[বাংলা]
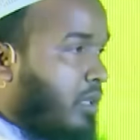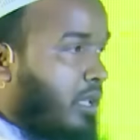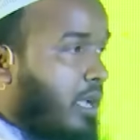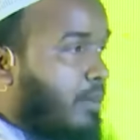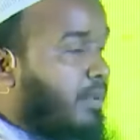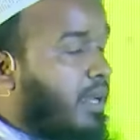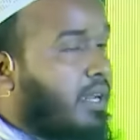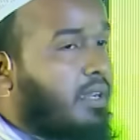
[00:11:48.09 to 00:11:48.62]

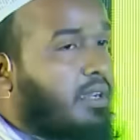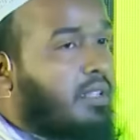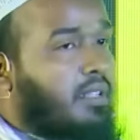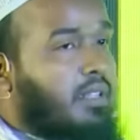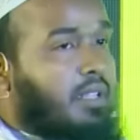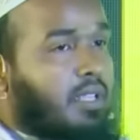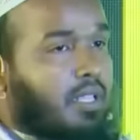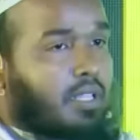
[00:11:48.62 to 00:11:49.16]
আপনার
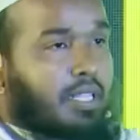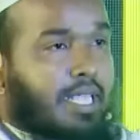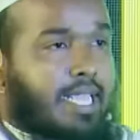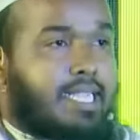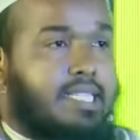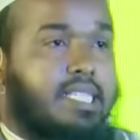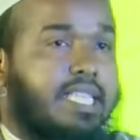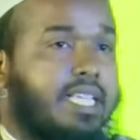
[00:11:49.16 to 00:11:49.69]

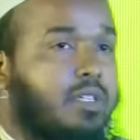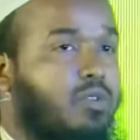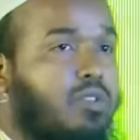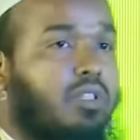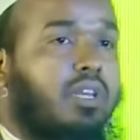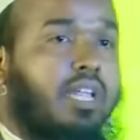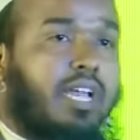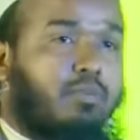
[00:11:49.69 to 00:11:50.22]
দেখেছি
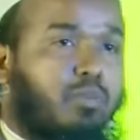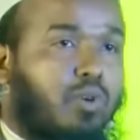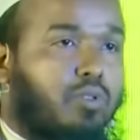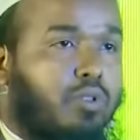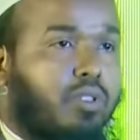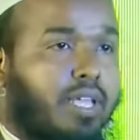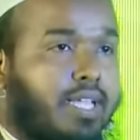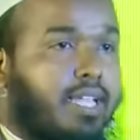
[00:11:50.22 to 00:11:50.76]
কিছুদিন অ্যাড বন্ধ
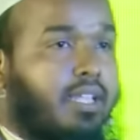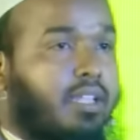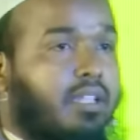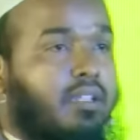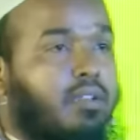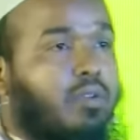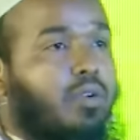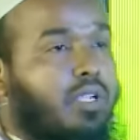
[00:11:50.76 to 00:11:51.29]
থাকে
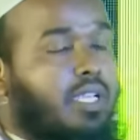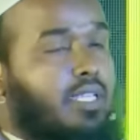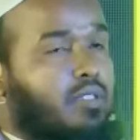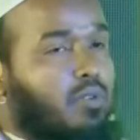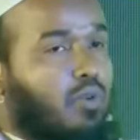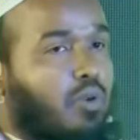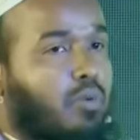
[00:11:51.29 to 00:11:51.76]
কিছুক্ষণ